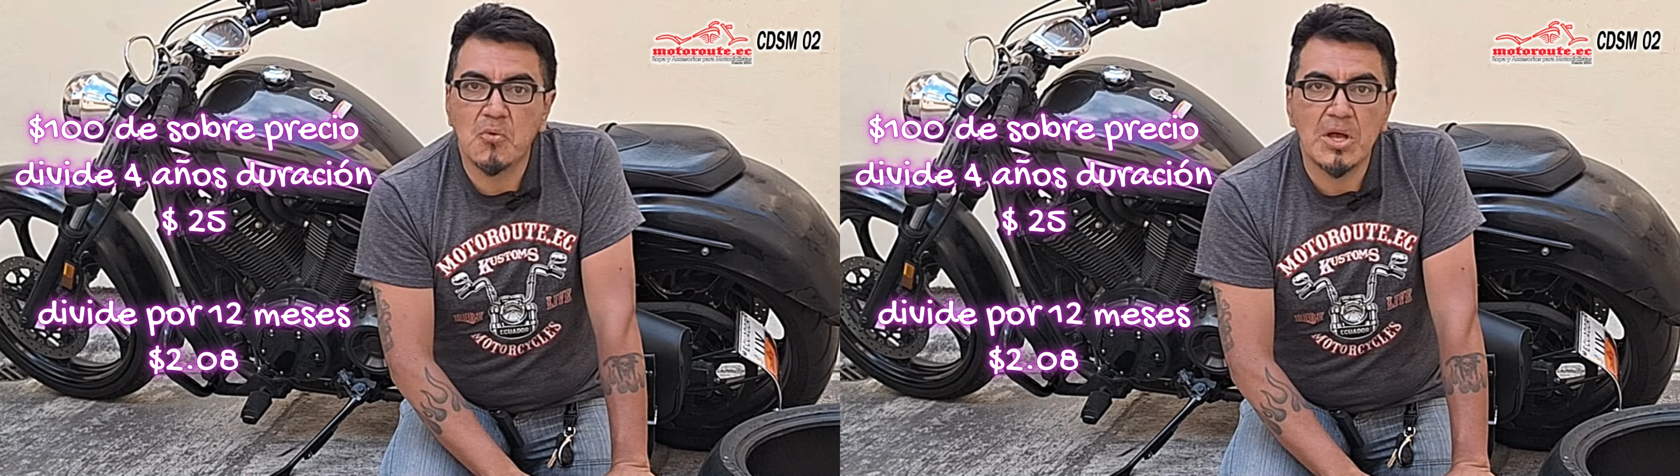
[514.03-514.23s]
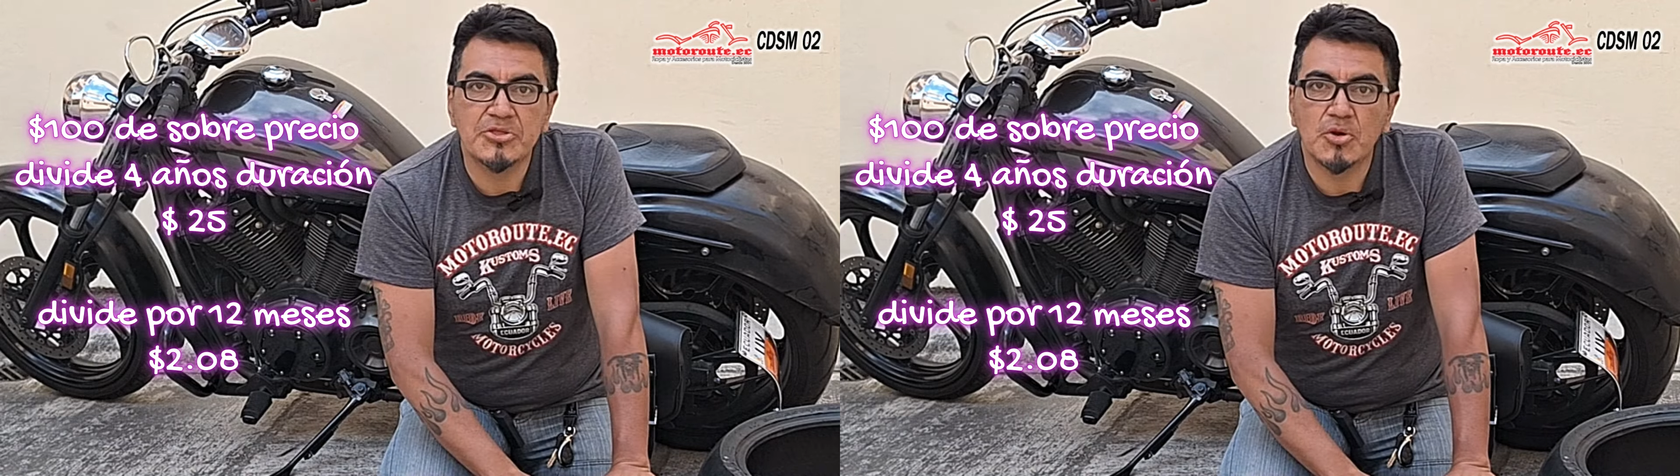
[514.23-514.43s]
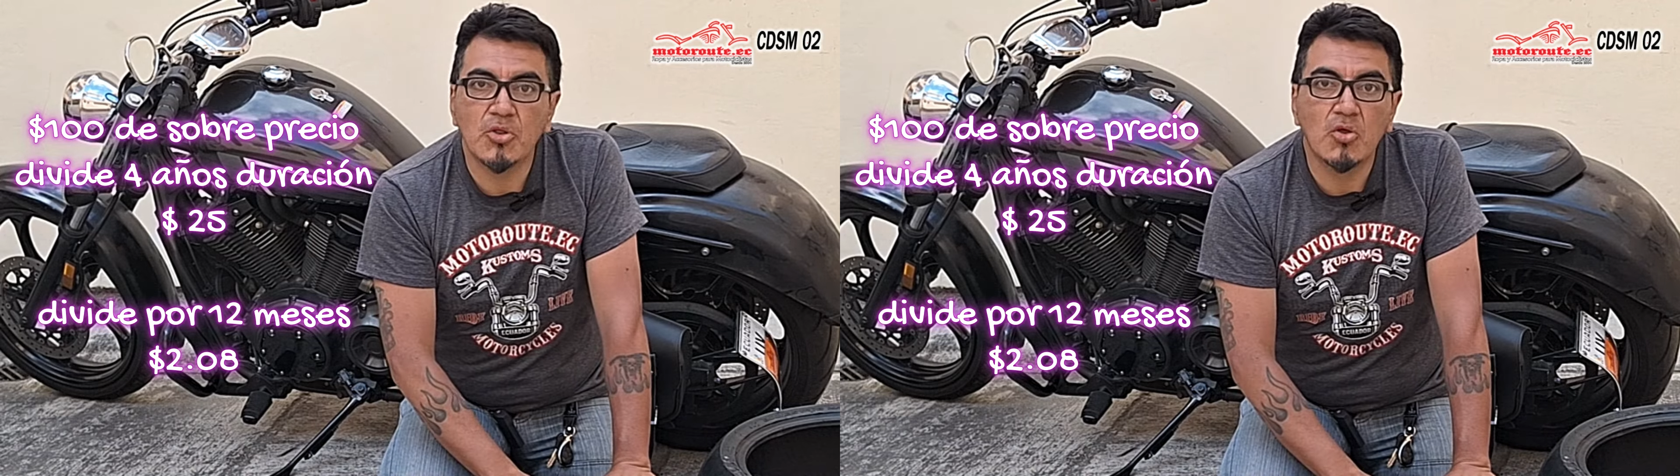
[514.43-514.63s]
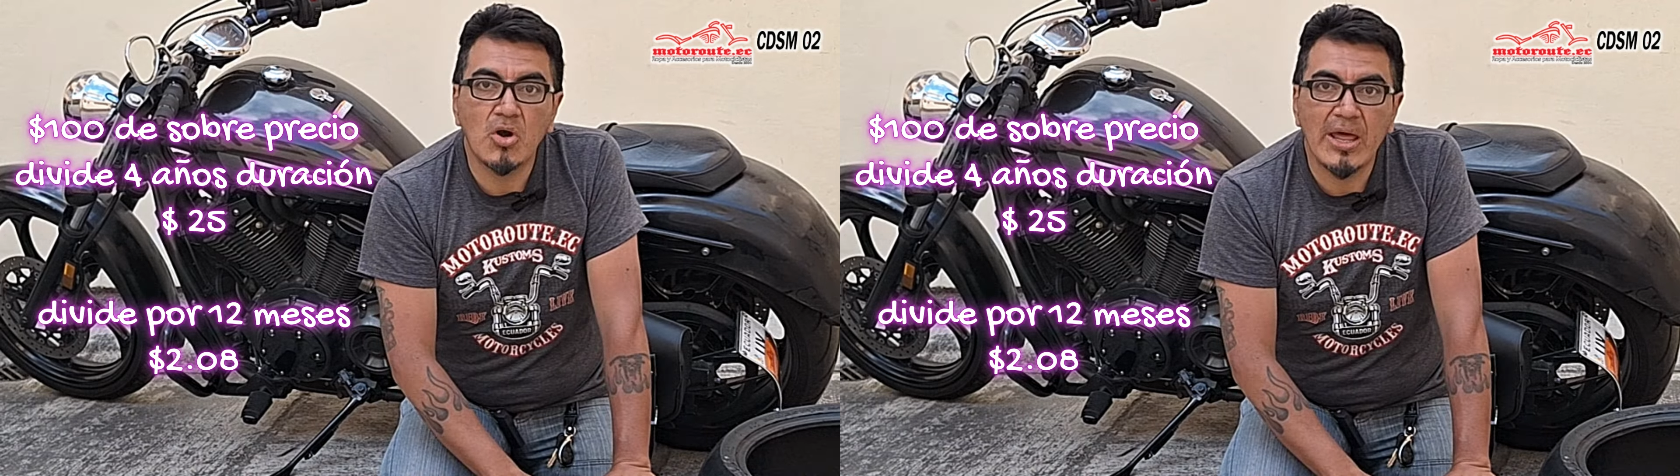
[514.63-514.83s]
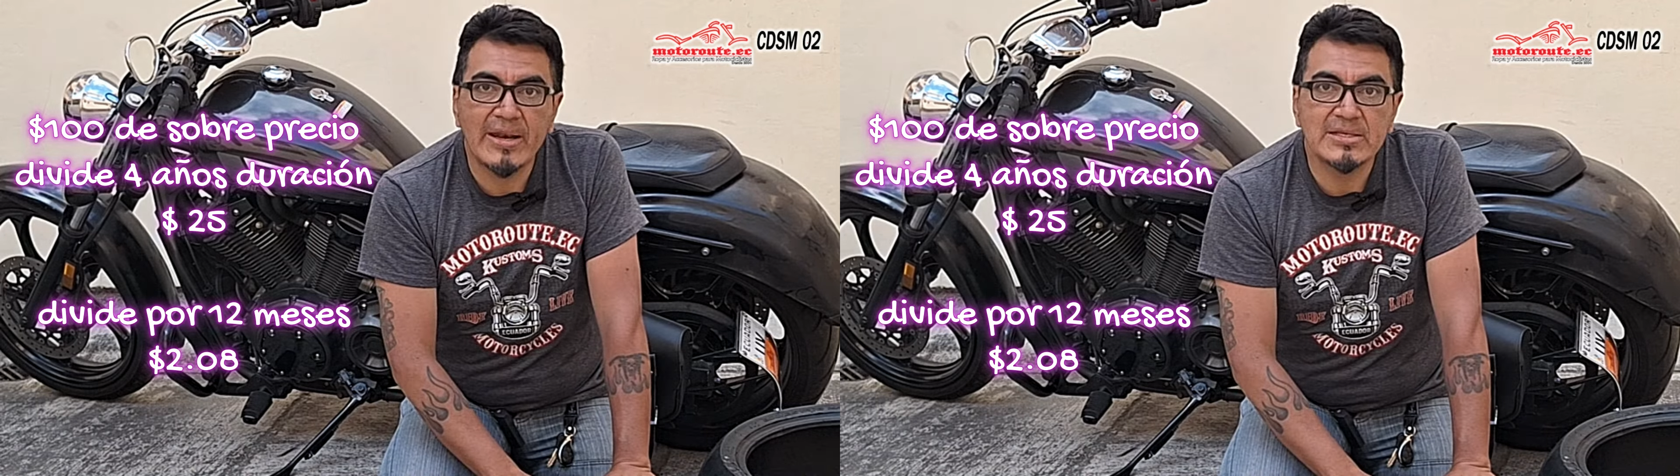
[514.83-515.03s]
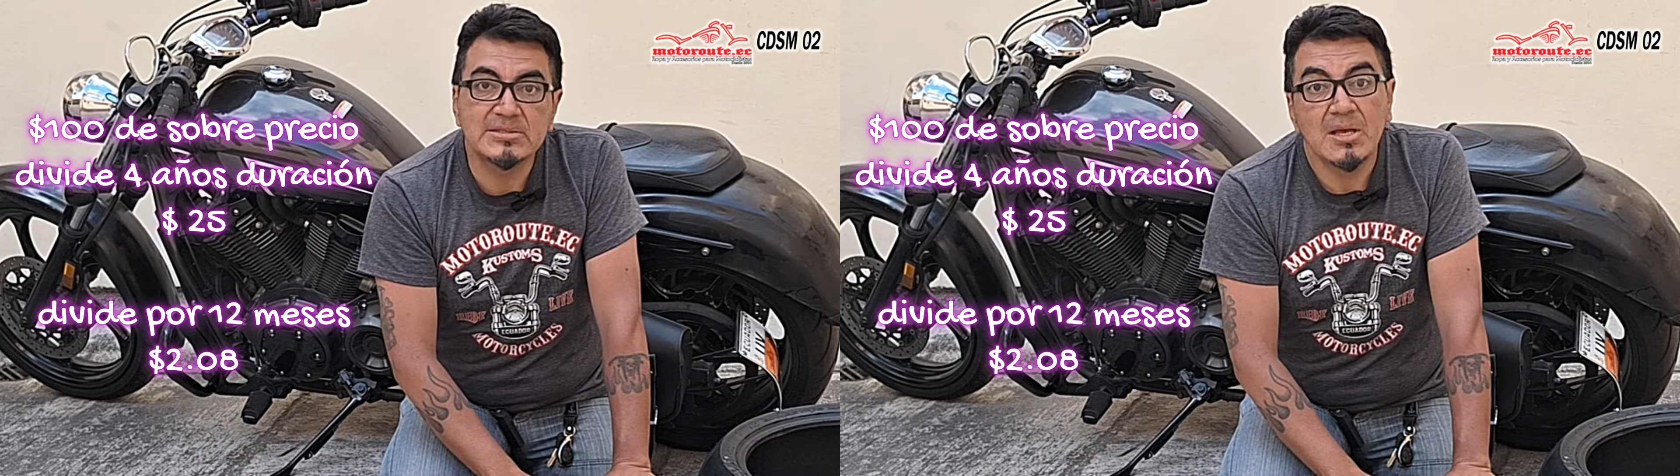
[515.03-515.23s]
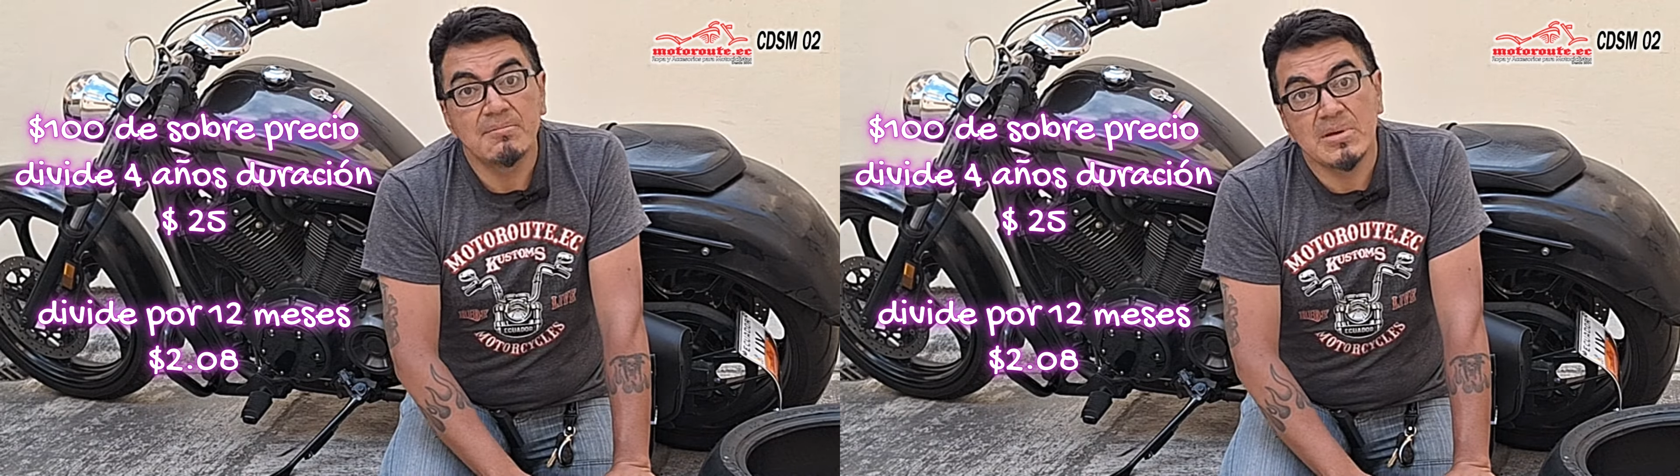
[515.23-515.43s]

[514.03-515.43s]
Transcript: 4 dólares